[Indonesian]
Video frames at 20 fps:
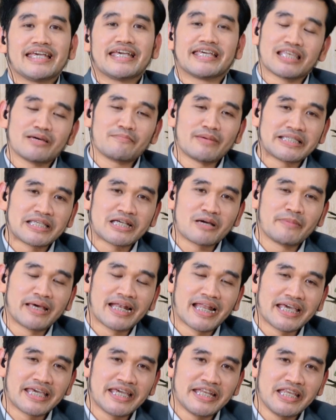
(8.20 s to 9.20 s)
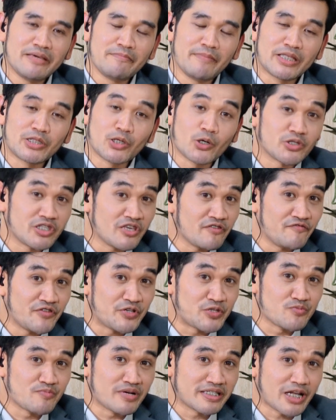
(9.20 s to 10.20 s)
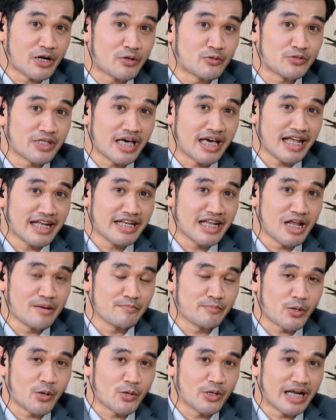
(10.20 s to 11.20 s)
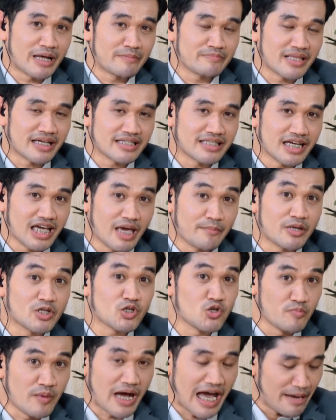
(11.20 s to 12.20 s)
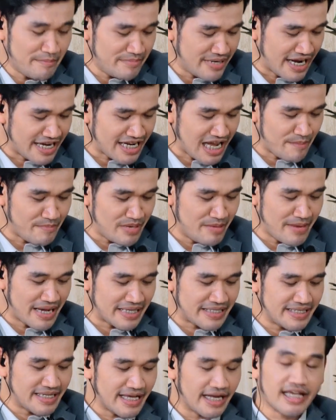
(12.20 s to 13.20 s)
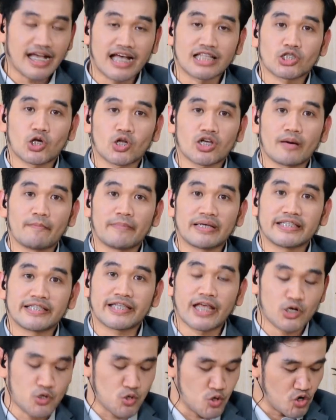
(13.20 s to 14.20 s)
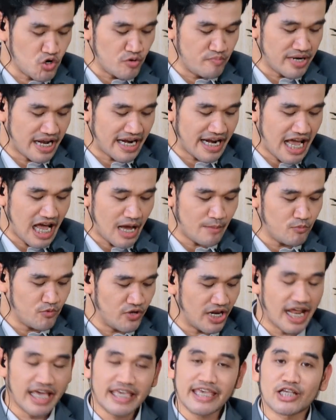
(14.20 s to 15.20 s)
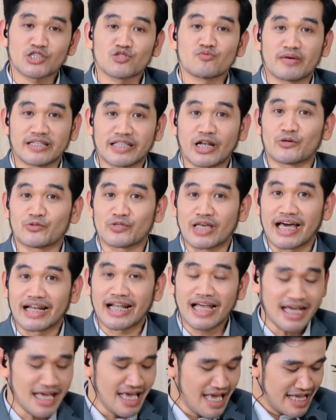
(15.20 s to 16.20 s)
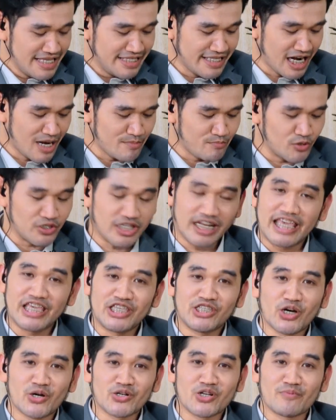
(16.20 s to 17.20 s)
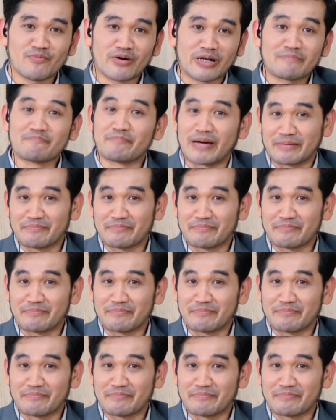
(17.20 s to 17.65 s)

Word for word: Kita masih kembali lagi di Metro TV Sumatera Utara dalam program Tanya Kemenkumham dan kami masih dari kantor Kementerian Hukum dan HAM wilayah Sumatera Utara, Jalan Putri Hijau nomor 4